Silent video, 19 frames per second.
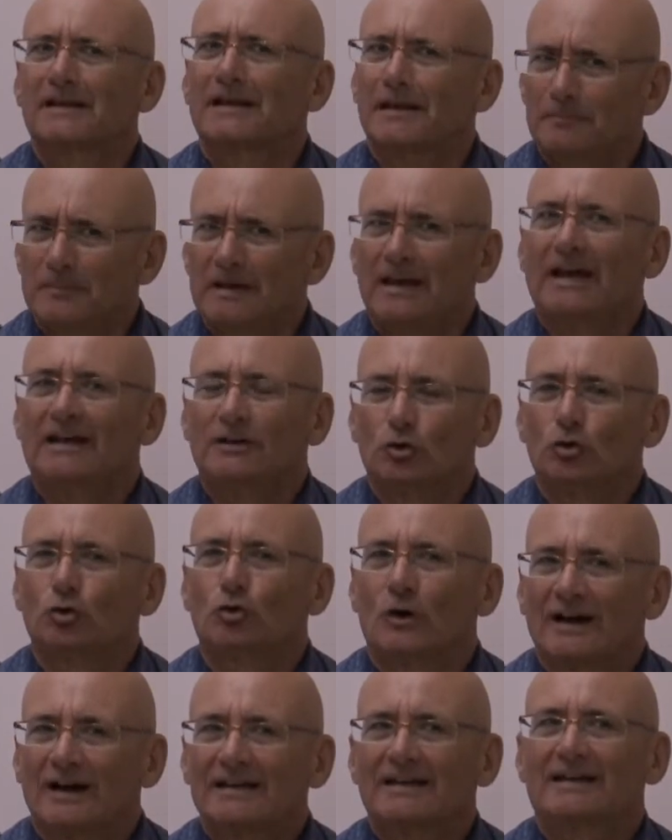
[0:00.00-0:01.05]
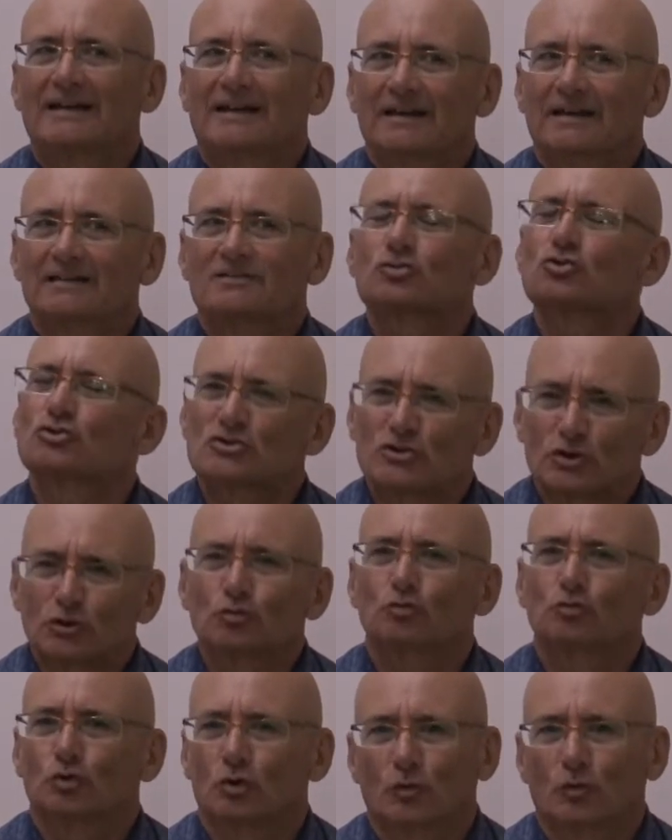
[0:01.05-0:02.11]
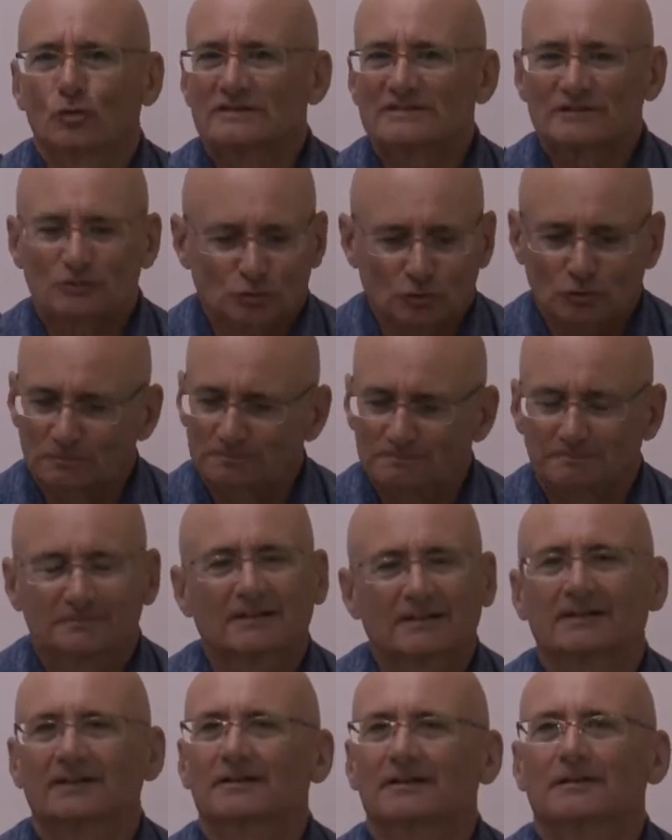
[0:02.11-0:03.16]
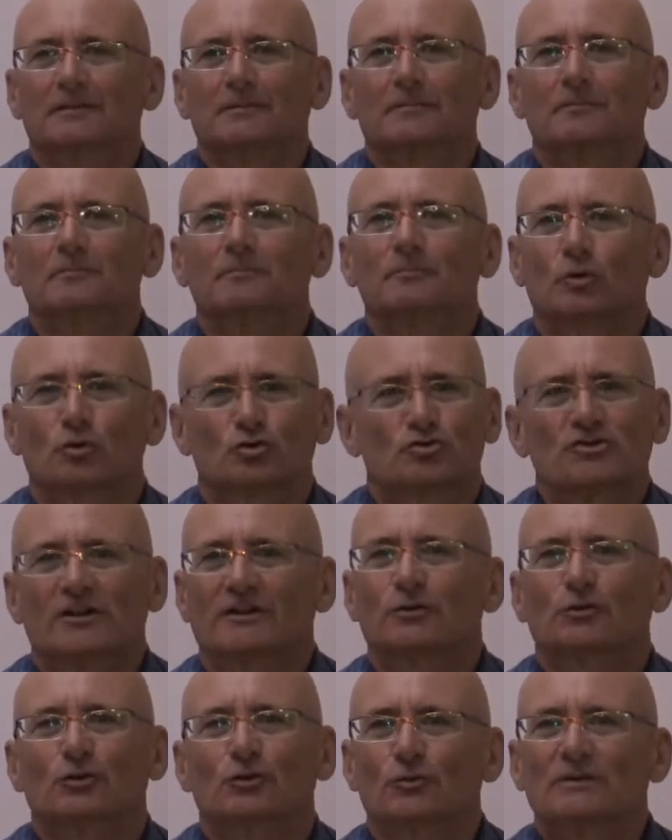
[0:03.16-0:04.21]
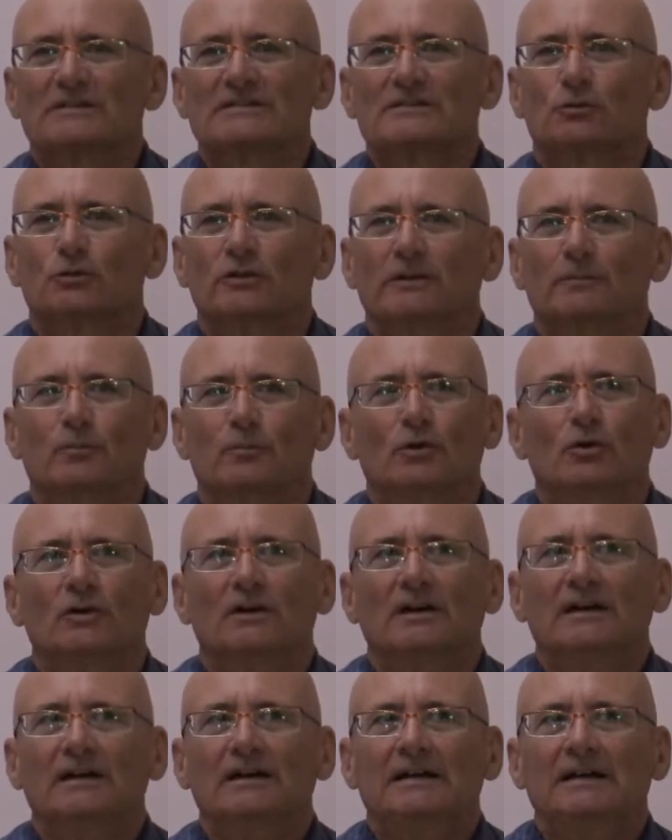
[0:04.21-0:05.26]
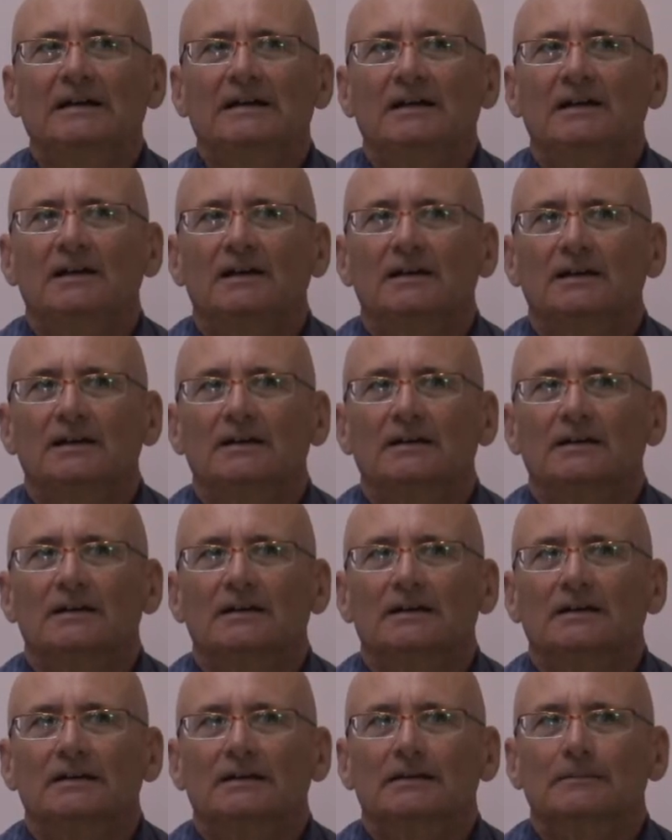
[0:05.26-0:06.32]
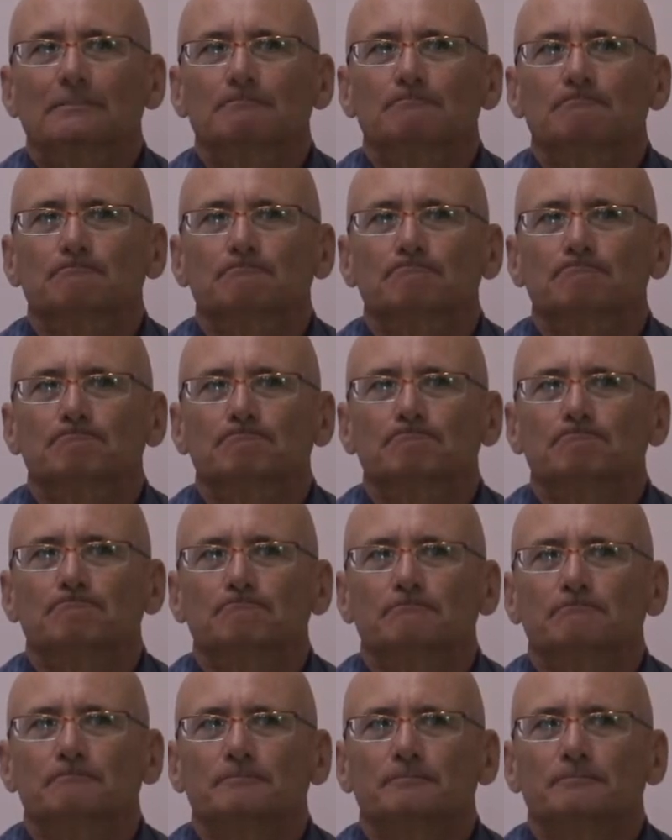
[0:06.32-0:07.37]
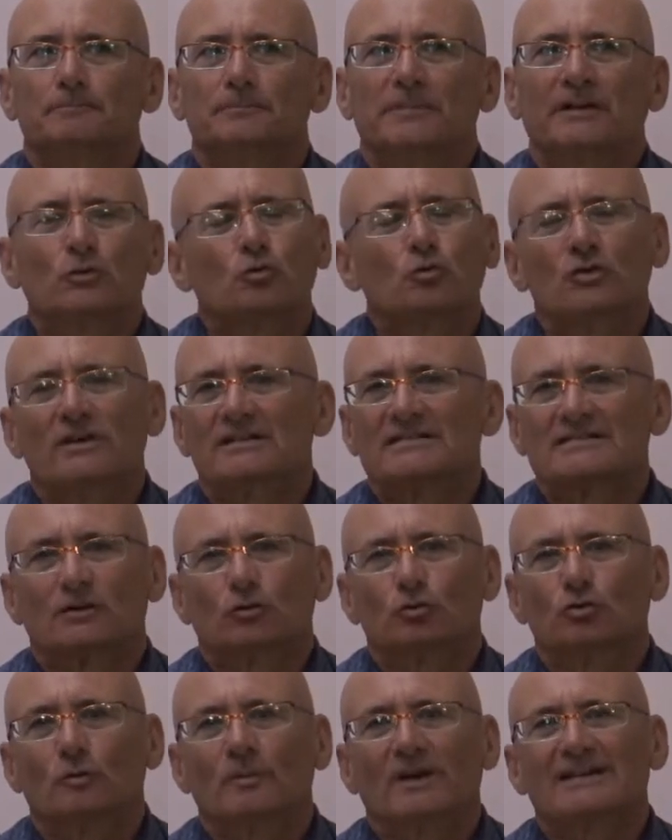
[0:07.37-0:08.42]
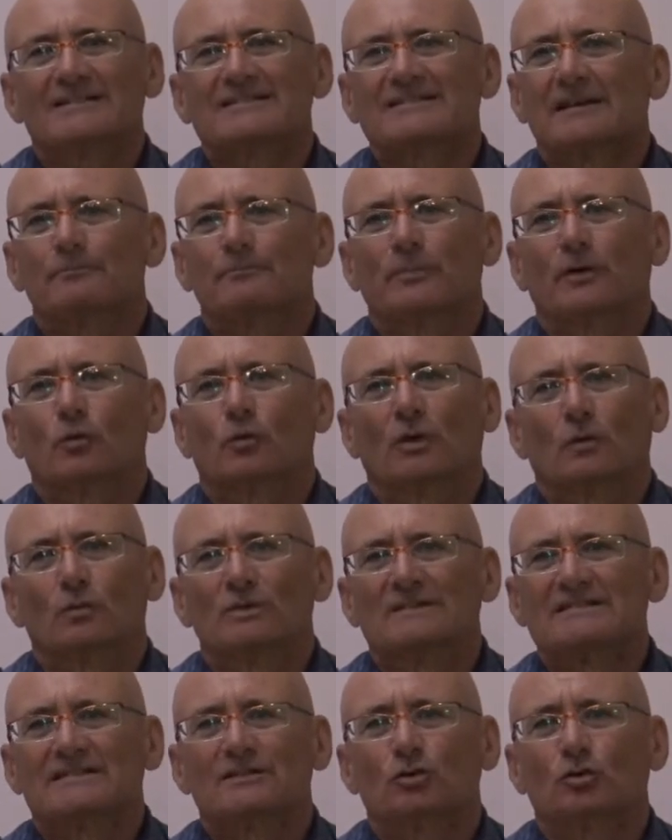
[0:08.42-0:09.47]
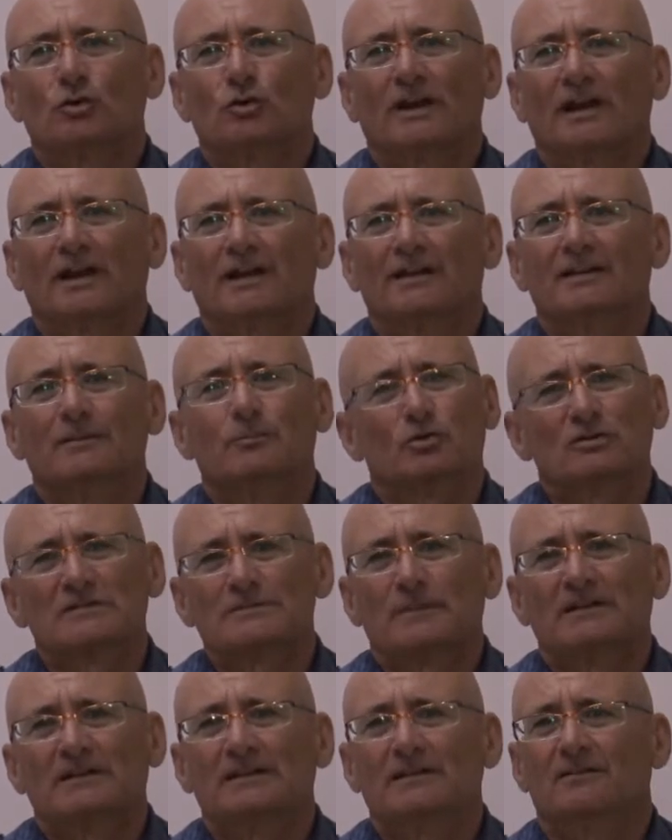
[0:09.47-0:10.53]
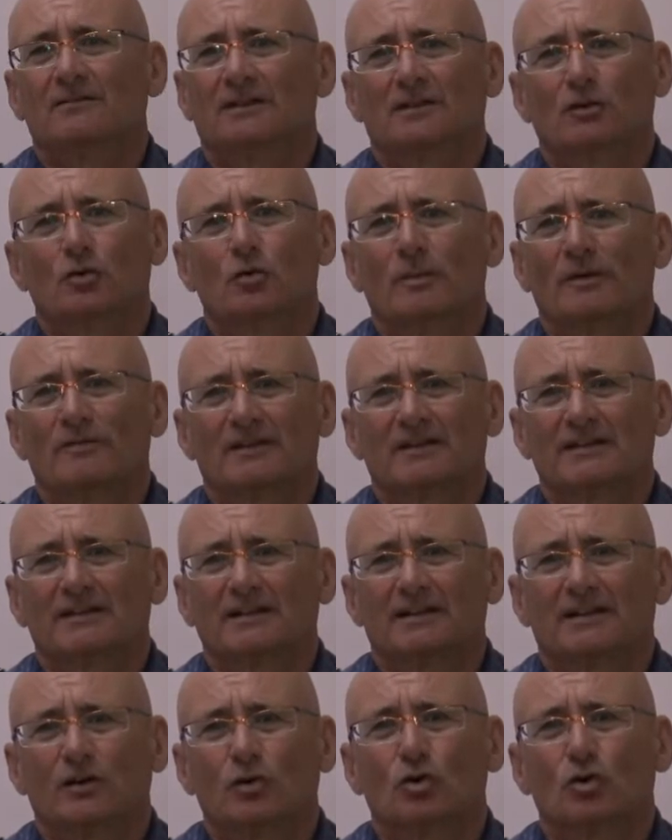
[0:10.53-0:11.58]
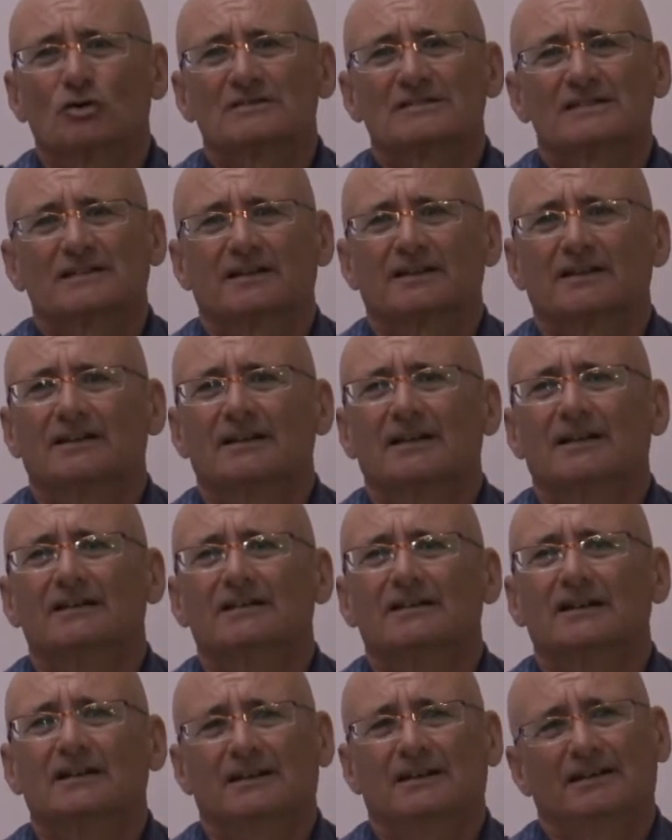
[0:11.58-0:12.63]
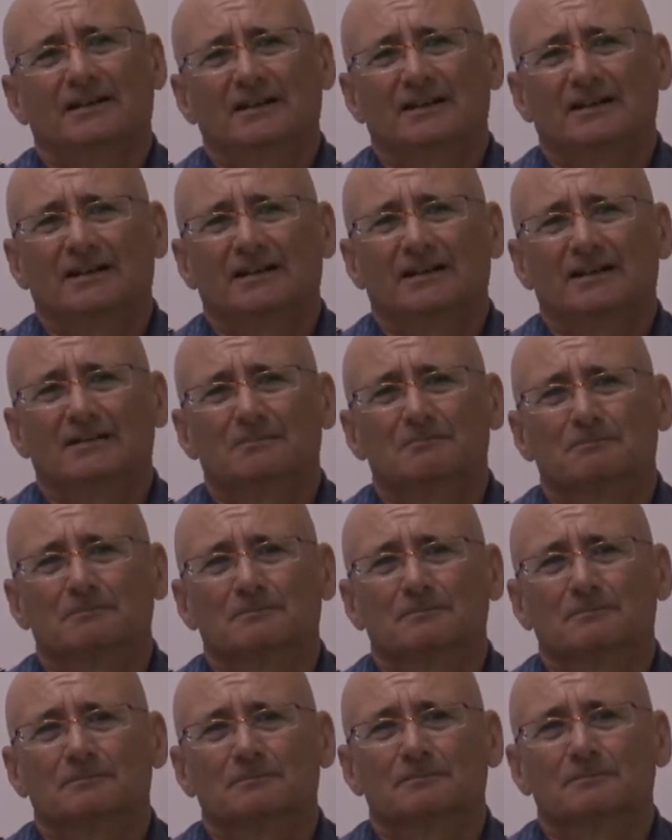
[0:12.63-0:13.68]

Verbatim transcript: che mi hanno anche sostenuto in questo eh, progetto di questo libro. Ehm, per cui secondo me è sempre una questione di prospettiva, di come vedere le cose e, mm,